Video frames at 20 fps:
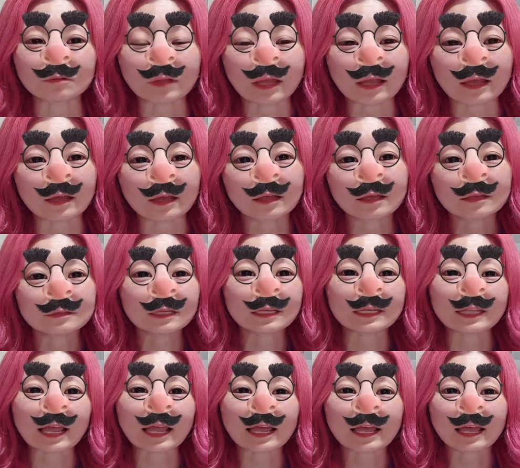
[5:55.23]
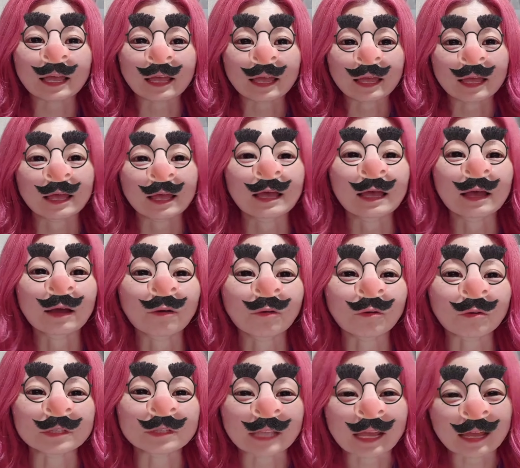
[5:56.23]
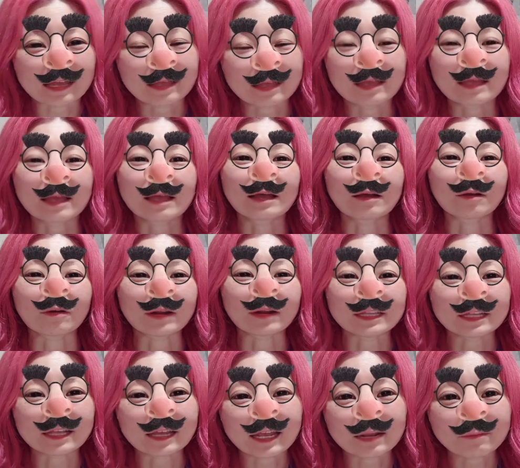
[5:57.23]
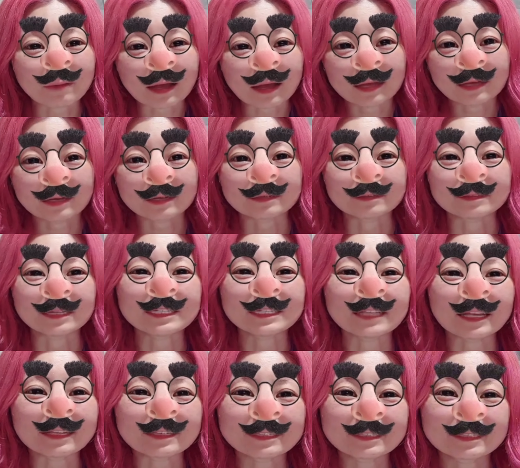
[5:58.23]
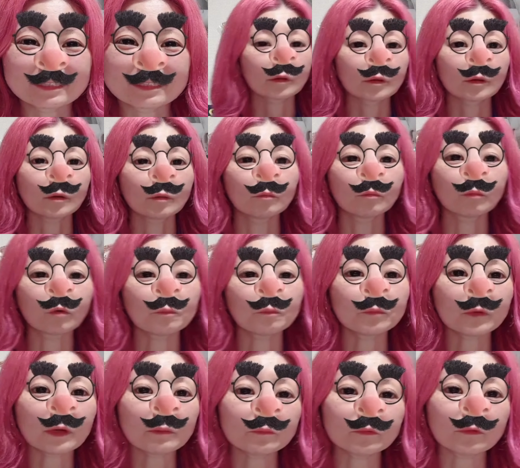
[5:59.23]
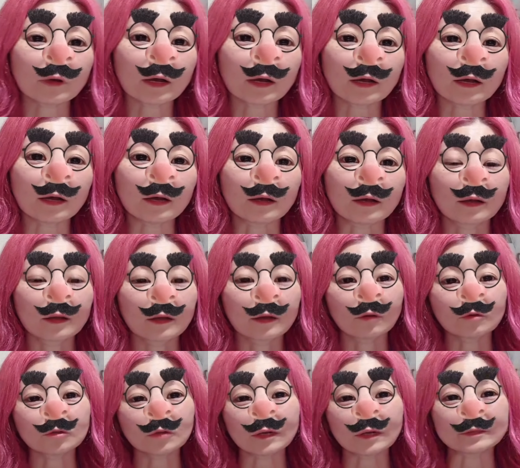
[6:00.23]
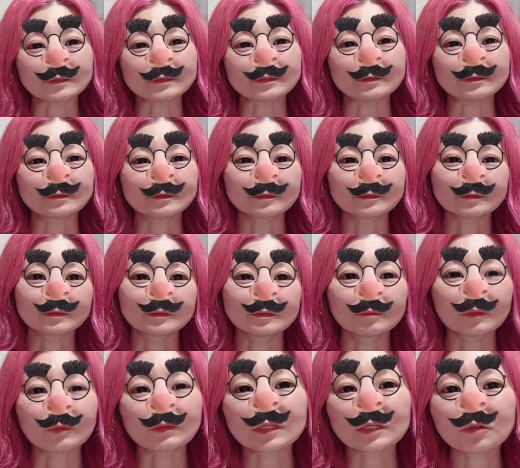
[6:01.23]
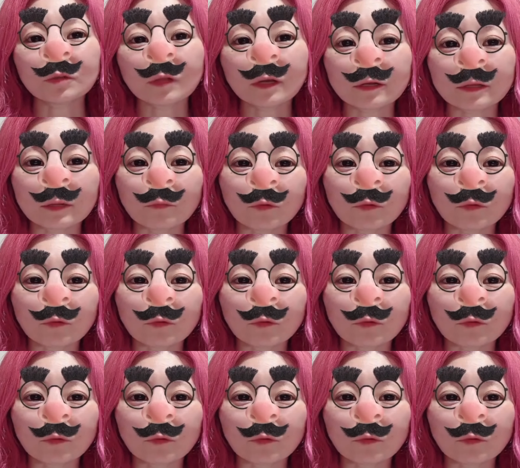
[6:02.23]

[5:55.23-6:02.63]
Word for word: ので、ぜひね、フォローしてご覧いただければ嬉しいです。ポップアップは、おそらく、私の中で